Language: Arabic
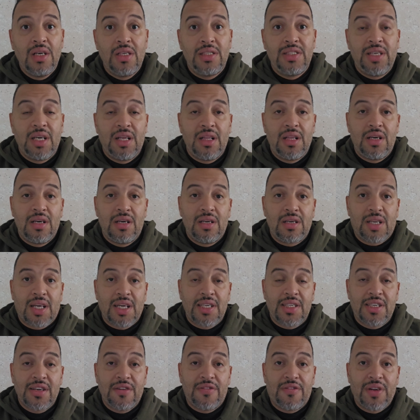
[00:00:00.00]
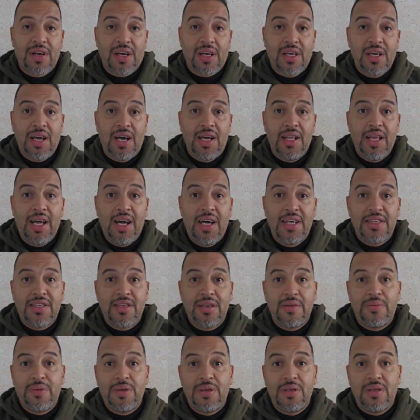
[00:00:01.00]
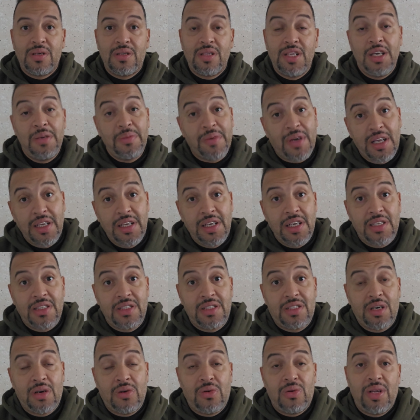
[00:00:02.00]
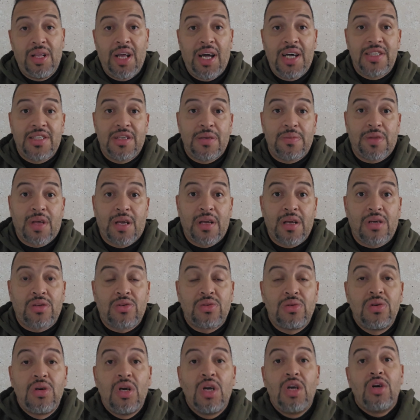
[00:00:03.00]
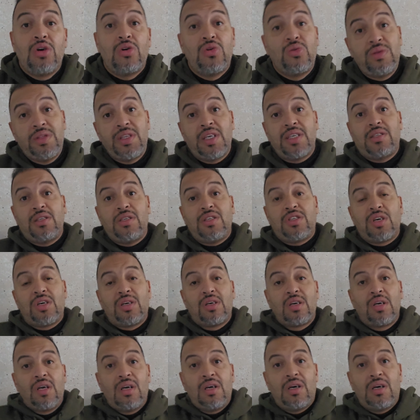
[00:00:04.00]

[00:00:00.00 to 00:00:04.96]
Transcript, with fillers: ديال كاس افريقيا على حسب الامكانيات آه، نتاعو على حسب طريقته والنتيجه